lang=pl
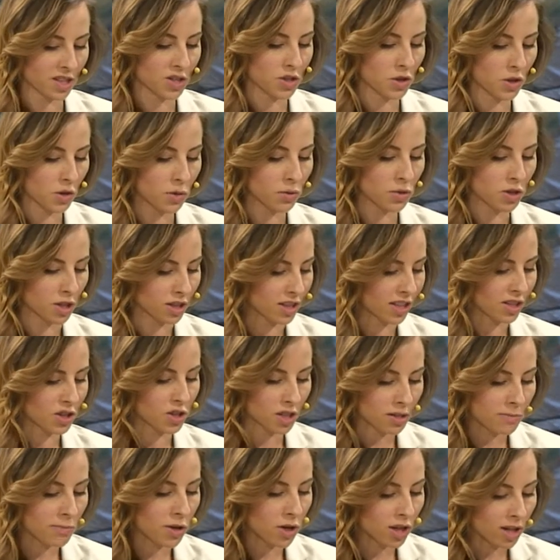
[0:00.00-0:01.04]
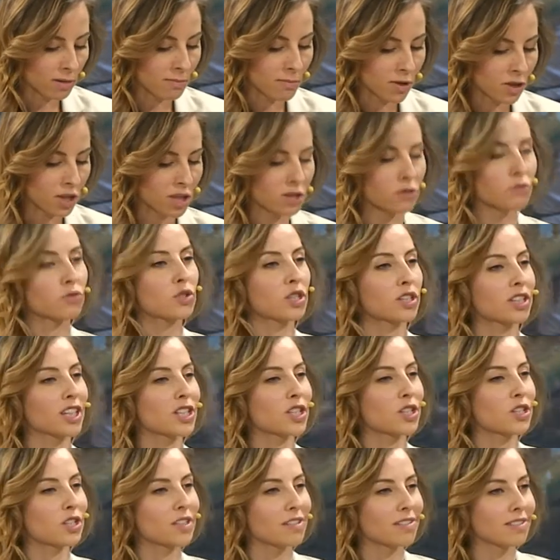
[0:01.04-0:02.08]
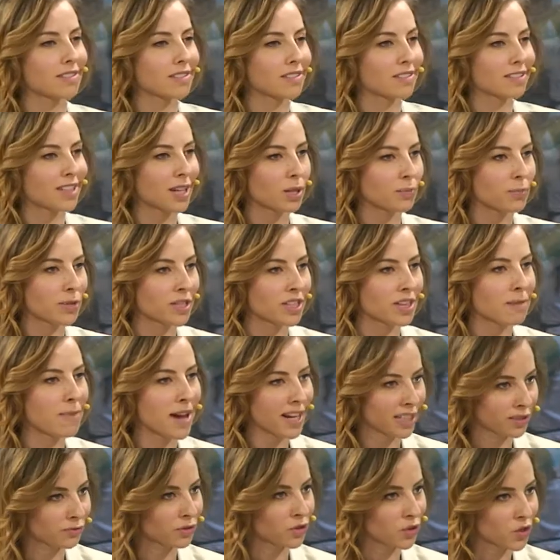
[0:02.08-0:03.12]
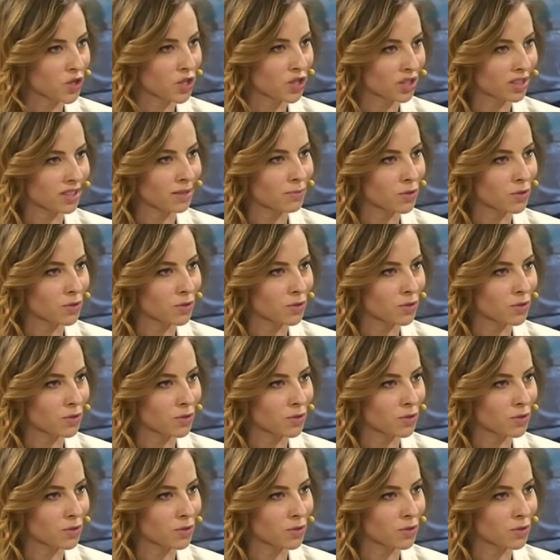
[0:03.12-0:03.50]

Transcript: że zacznę ją czytać, czyli mogę, mogę ją czytać y, nie, nie martwiąc się tak.